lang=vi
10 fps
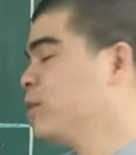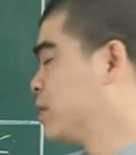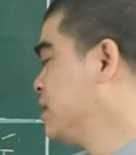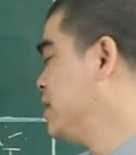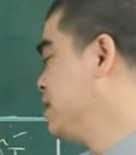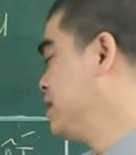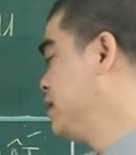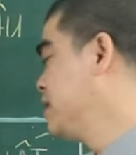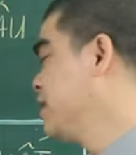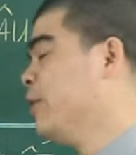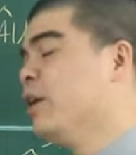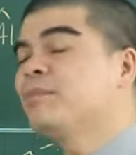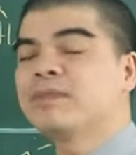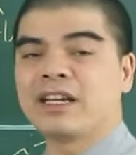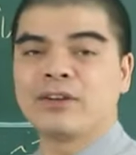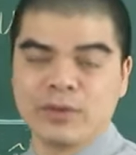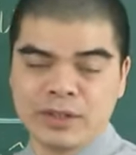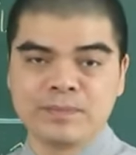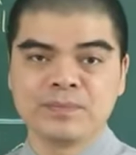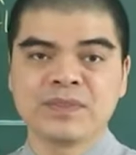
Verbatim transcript: một người gì đầu ấp tay gối